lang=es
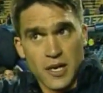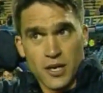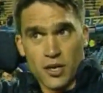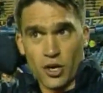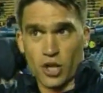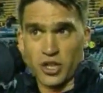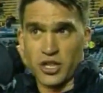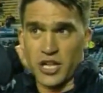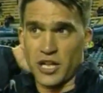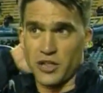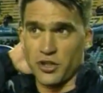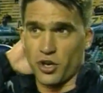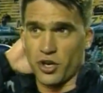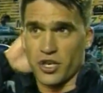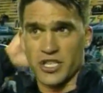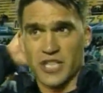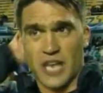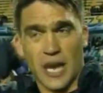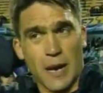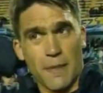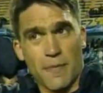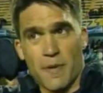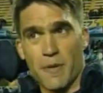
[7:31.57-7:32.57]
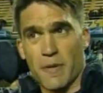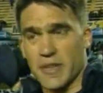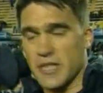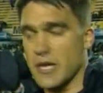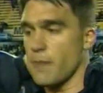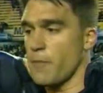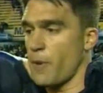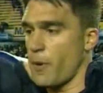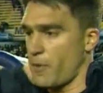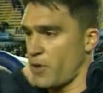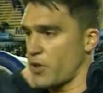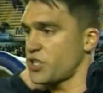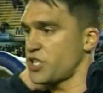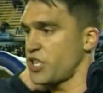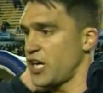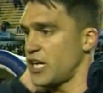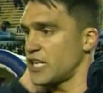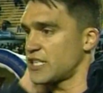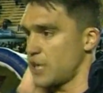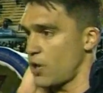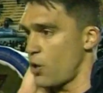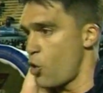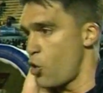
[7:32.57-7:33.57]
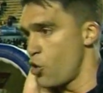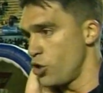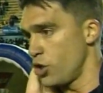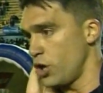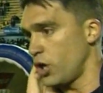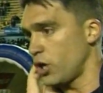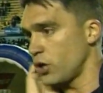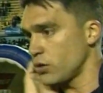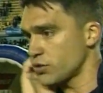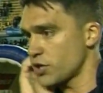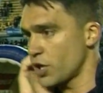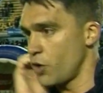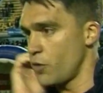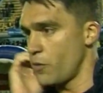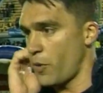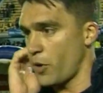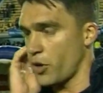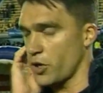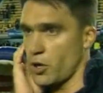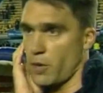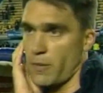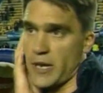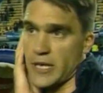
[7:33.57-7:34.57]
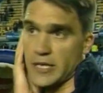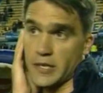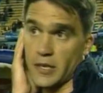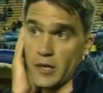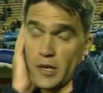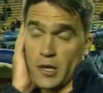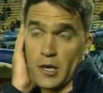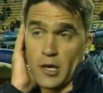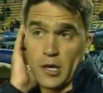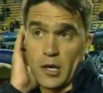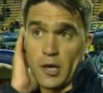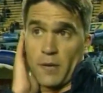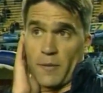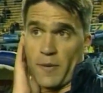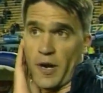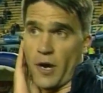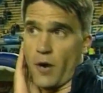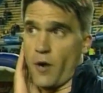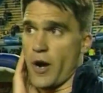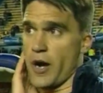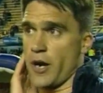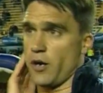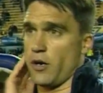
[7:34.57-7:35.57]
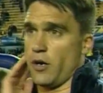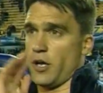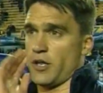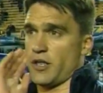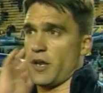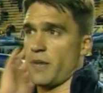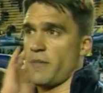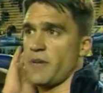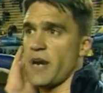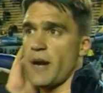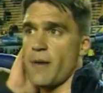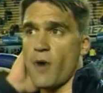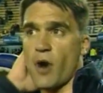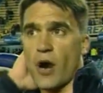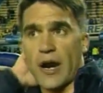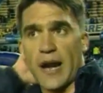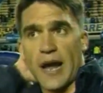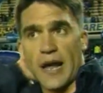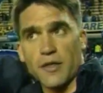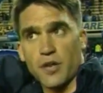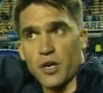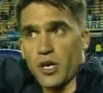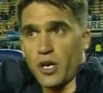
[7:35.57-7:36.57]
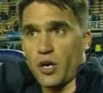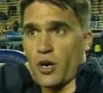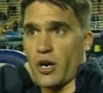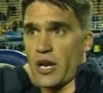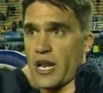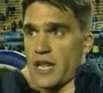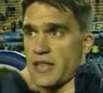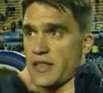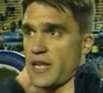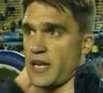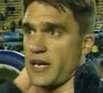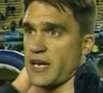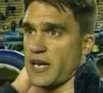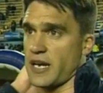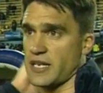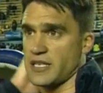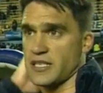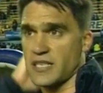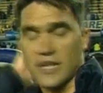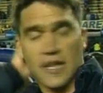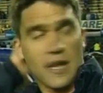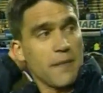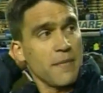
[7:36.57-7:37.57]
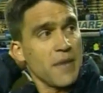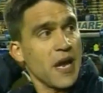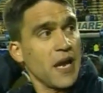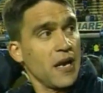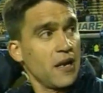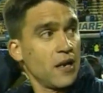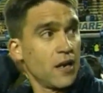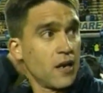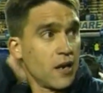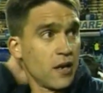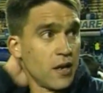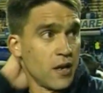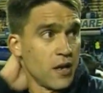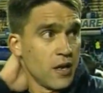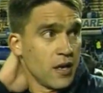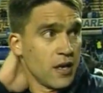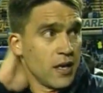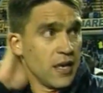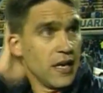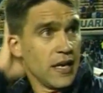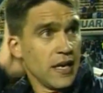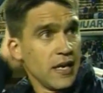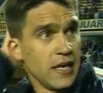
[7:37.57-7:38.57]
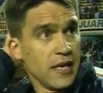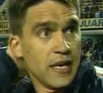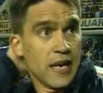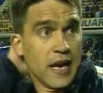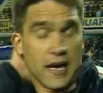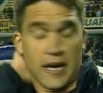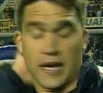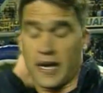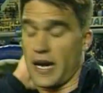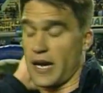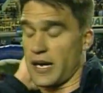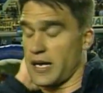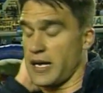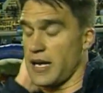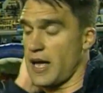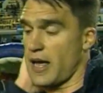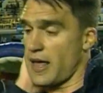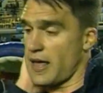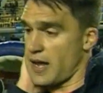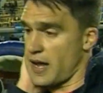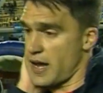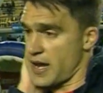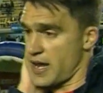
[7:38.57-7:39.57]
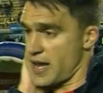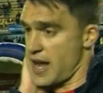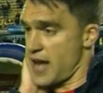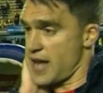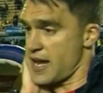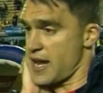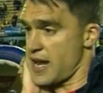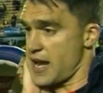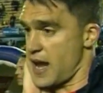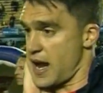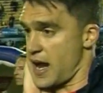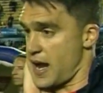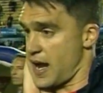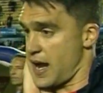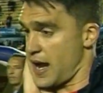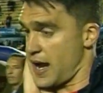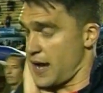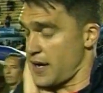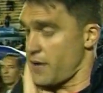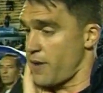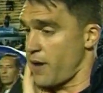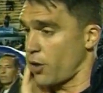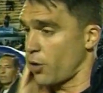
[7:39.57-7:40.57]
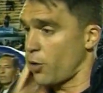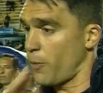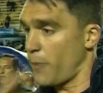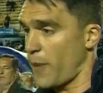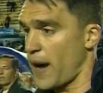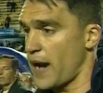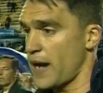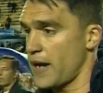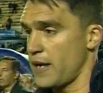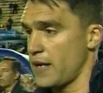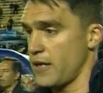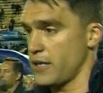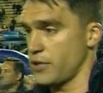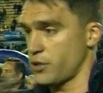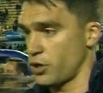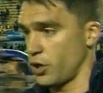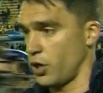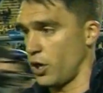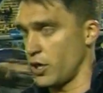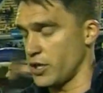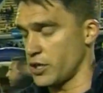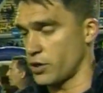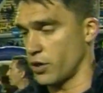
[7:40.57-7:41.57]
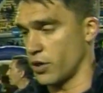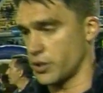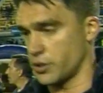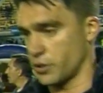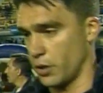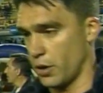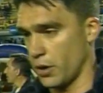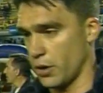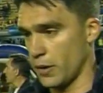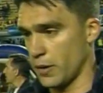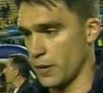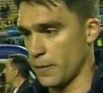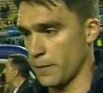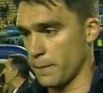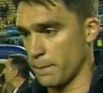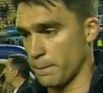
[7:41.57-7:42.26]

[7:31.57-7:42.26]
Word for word: Sin embargo, se lleva los tres puntos. Pero bueno, nosotros del lado de Boca tenemos que analizar. Hay errores, es cierto, jugó un buen partido Boca, jugó un buen partido. ¿Por qué no lo vamos a decir más allá de la derrota?